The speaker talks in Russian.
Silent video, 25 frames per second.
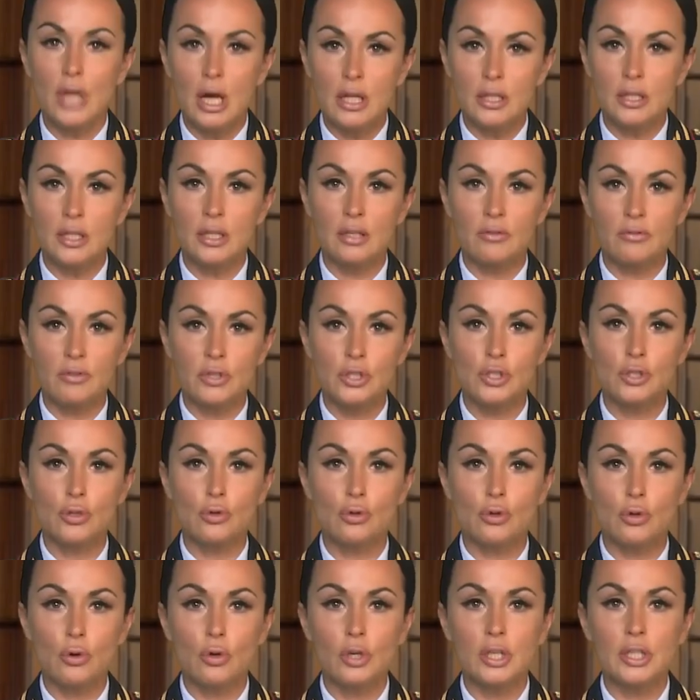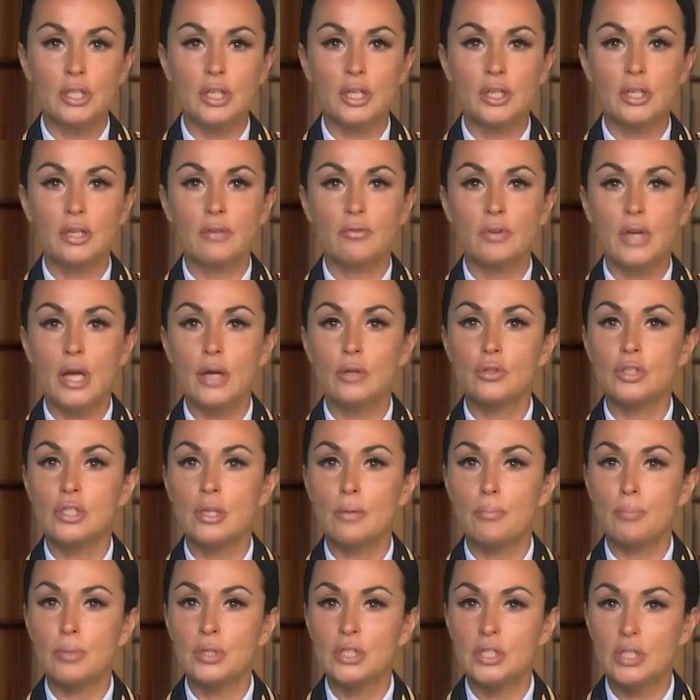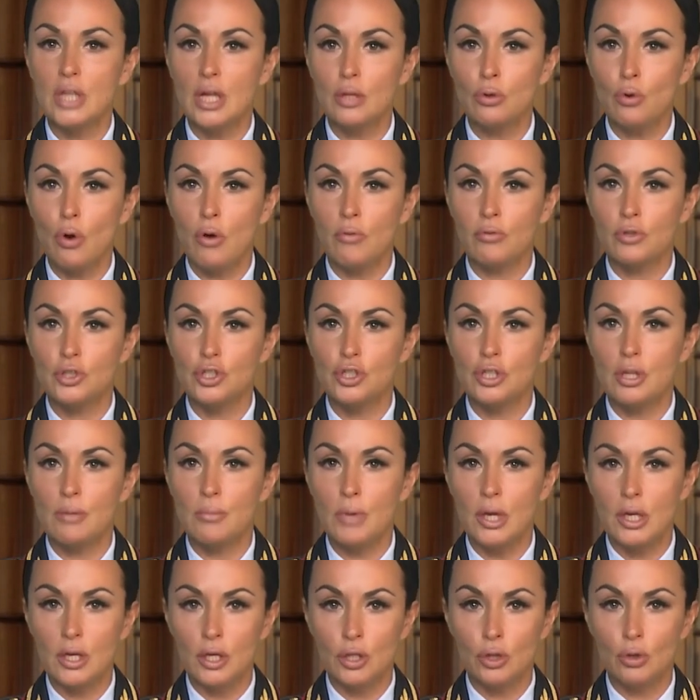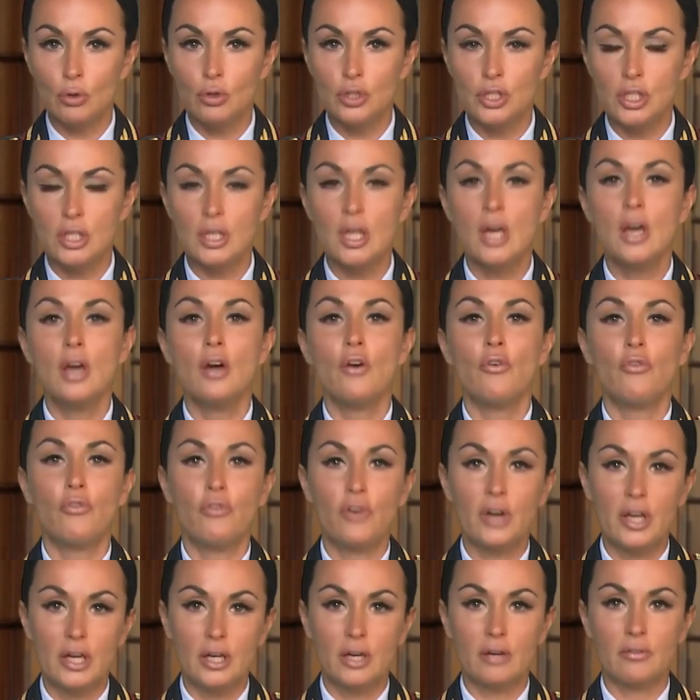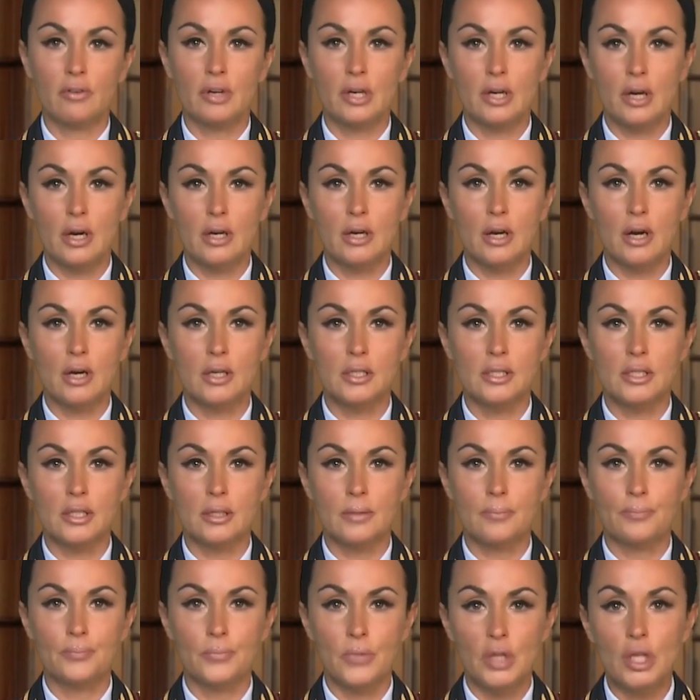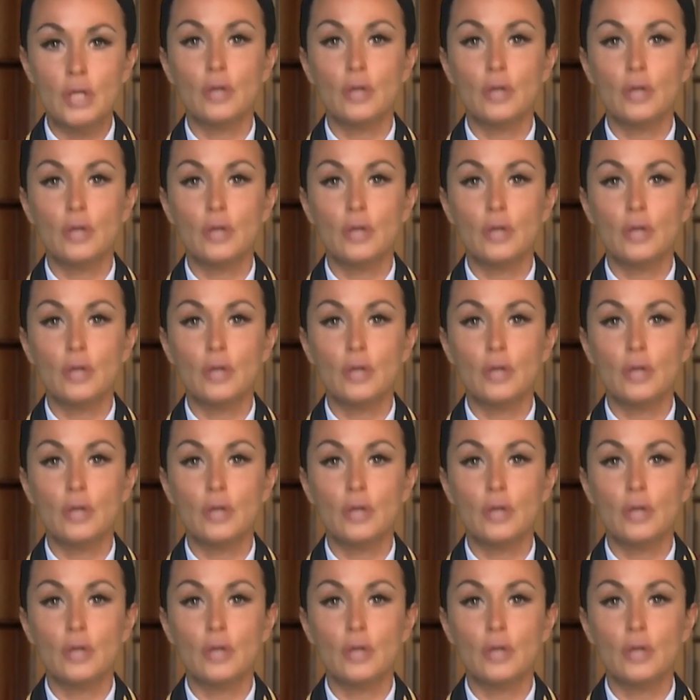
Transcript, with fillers: Данные видеоролики являются постановочными и носят фейковый характер.